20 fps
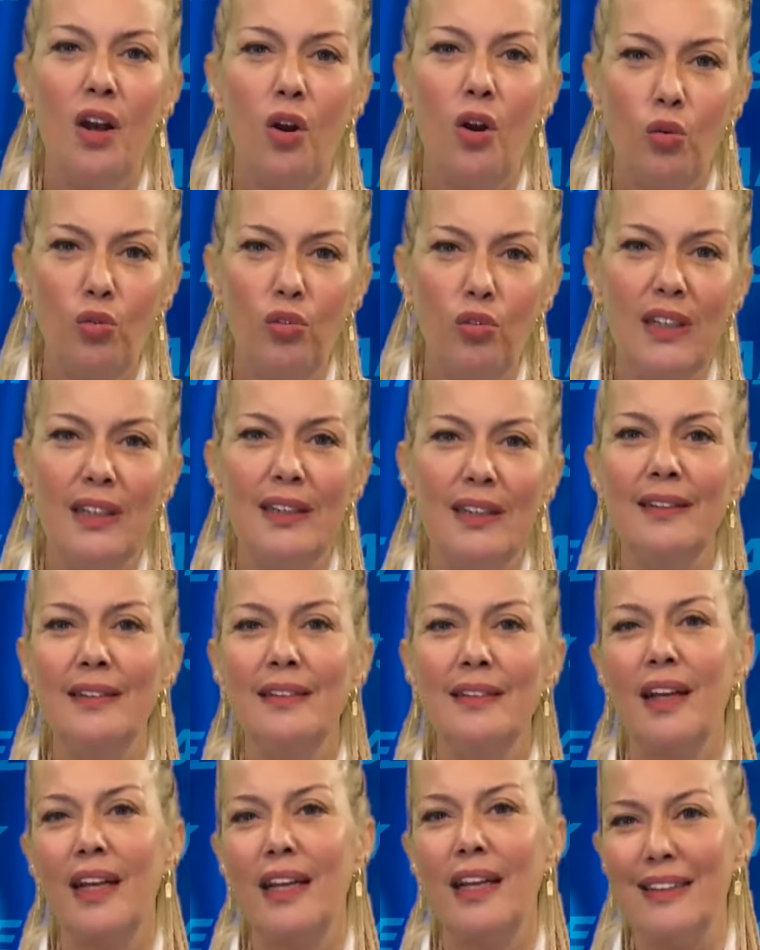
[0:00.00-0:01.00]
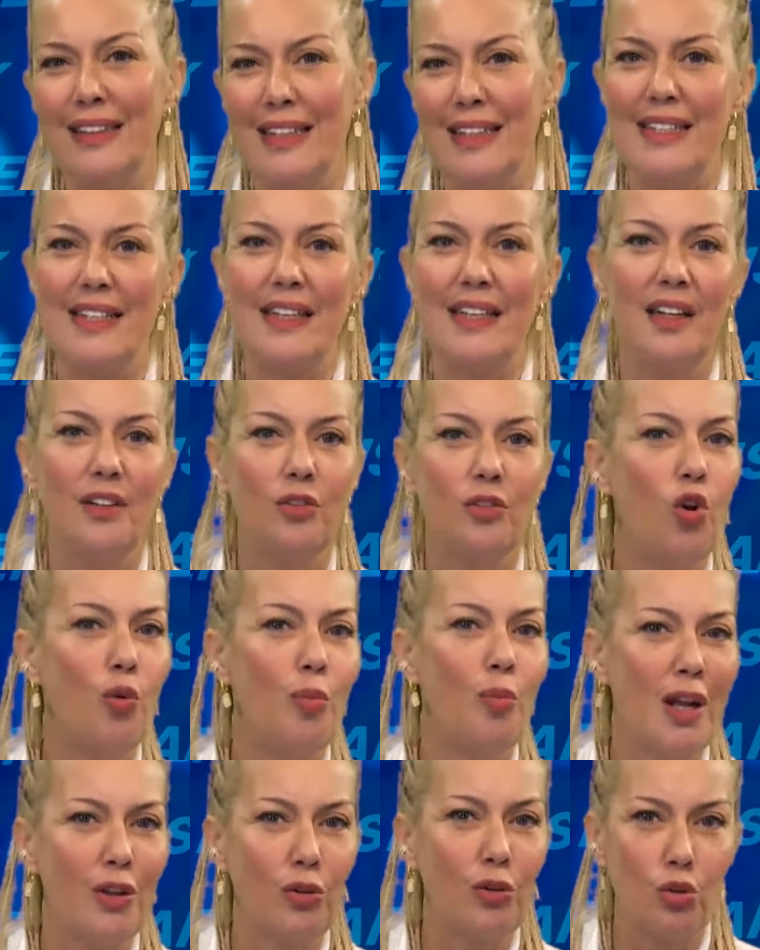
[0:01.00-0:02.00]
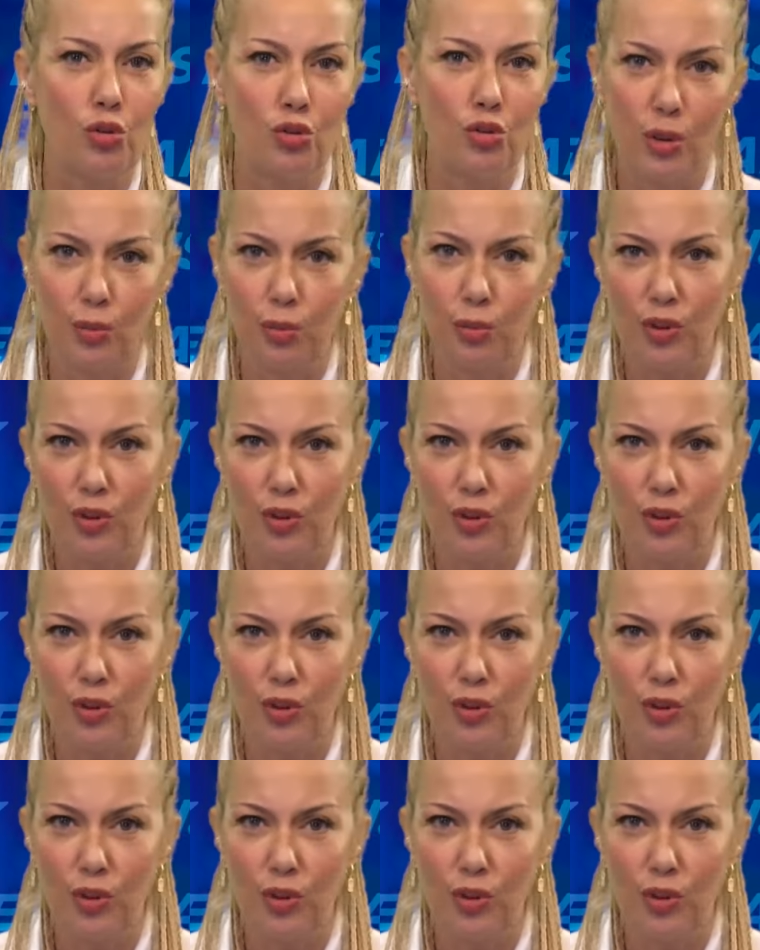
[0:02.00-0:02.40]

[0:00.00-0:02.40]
onların da etkisiyle normal koşuda